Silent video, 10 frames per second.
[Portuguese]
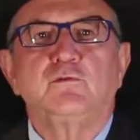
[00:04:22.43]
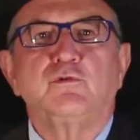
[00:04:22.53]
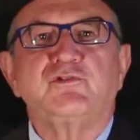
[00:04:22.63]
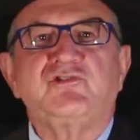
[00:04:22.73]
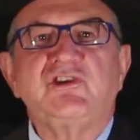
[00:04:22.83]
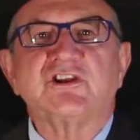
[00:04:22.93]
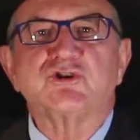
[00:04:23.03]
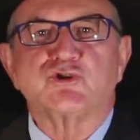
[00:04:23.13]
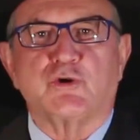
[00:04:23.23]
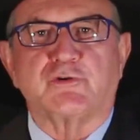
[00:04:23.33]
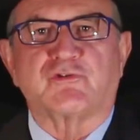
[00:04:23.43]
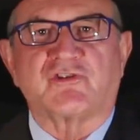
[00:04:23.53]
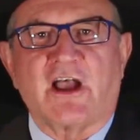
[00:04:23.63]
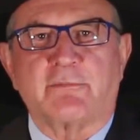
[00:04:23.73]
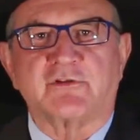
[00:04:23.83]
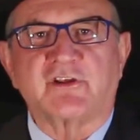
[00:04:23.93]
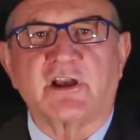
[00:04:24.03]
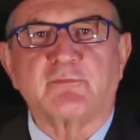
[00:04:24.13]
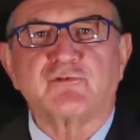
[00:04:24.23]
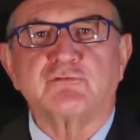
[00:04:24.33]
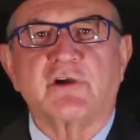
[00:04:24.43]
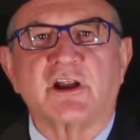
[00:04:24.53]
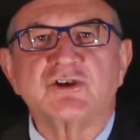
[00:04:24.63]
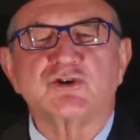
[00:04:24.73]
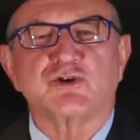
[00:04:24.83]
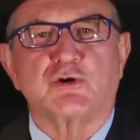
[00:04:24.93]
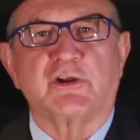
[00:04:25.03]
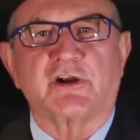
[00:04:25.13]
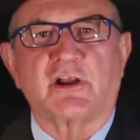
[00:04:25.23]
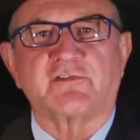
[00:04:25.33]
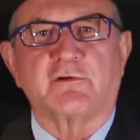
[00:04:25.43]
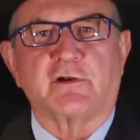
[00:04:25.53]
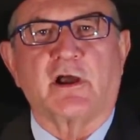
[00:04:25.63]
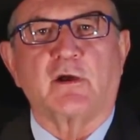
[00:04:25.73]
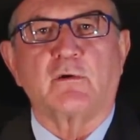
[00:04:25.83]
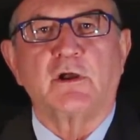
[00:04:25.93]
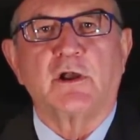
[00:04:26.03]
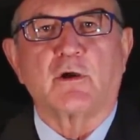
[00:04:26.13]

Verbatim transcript: No dia 18, sábado, teremos um grande show internacional